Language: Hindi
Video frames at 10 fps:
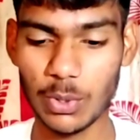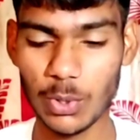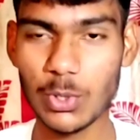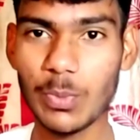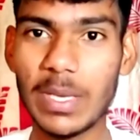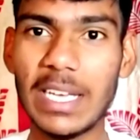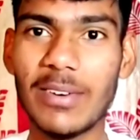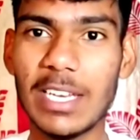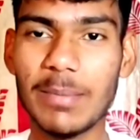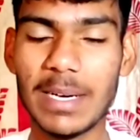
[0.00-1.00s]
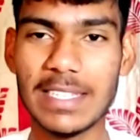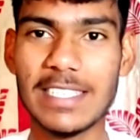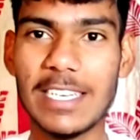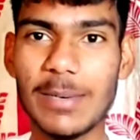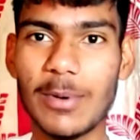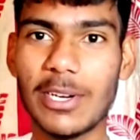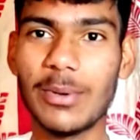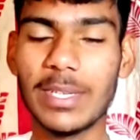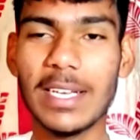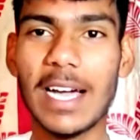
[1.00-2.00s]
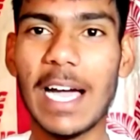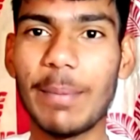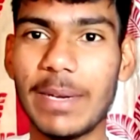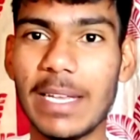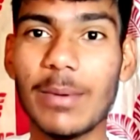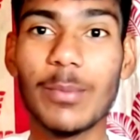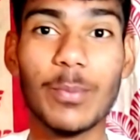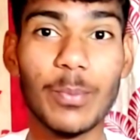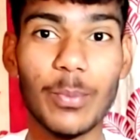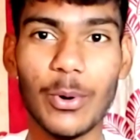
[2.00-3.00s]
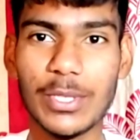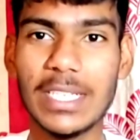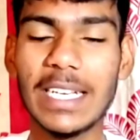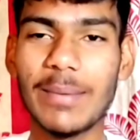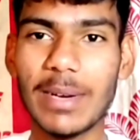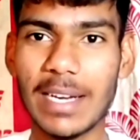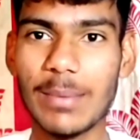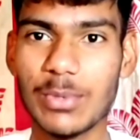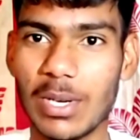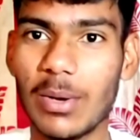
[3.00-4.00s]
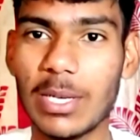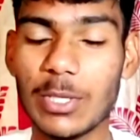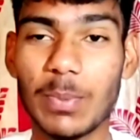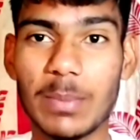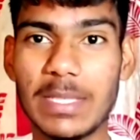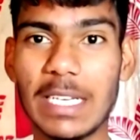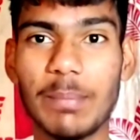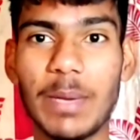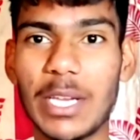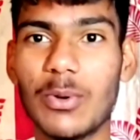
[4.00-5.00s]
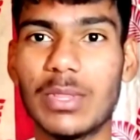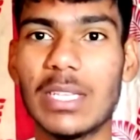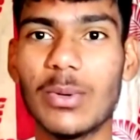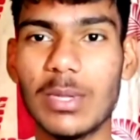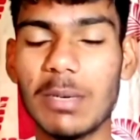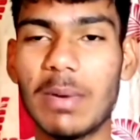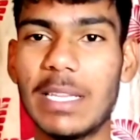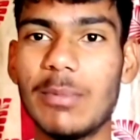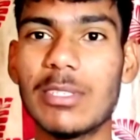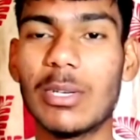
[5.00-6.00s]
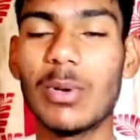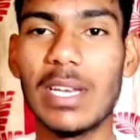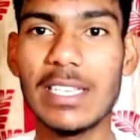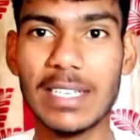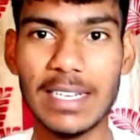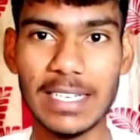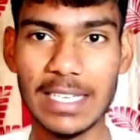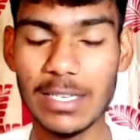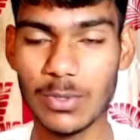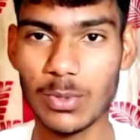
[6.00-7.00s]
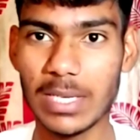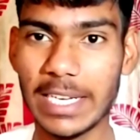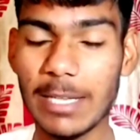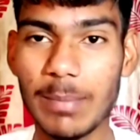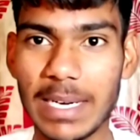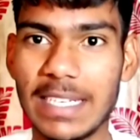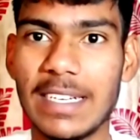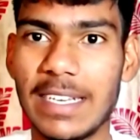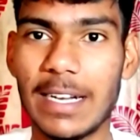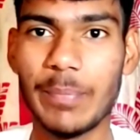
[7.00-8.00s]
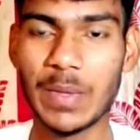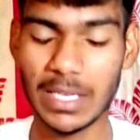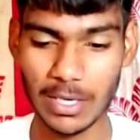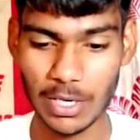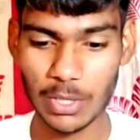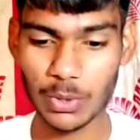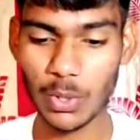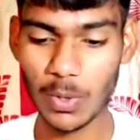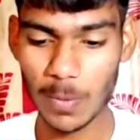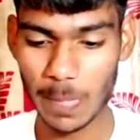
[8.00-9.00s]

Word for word: तो दोस्तों मैं ये वाली बात इसलिए बोल रहा हूँ कि आपने फौजी गेम का नाम सुना होगा जो पबजी के बैन होते दो दिन बाद में उसको रिलीज करने की सूचना की मेड इन इंडिया तो